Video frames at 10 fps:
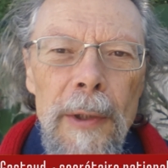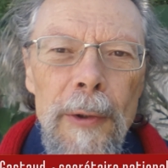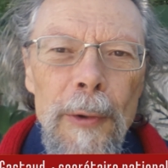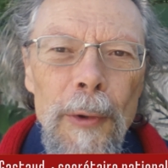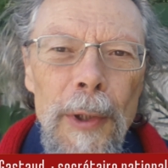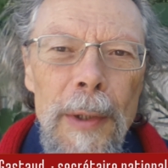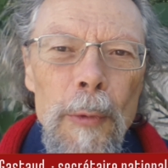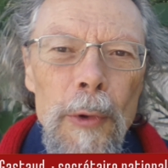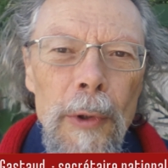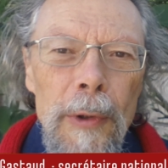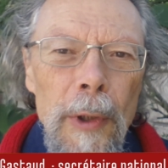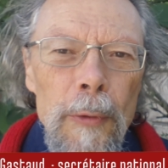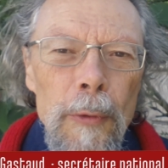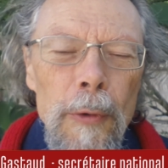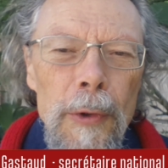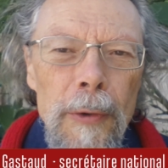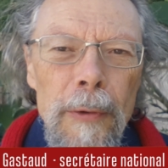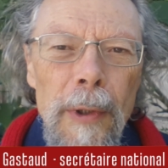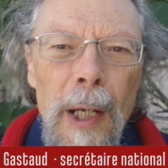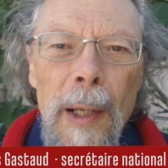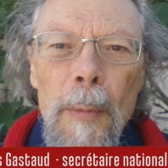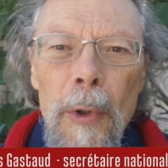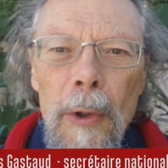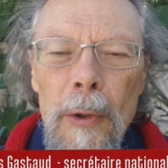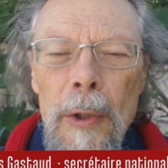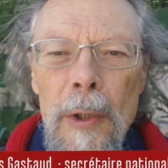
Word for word: euh, les menant à une course à la mort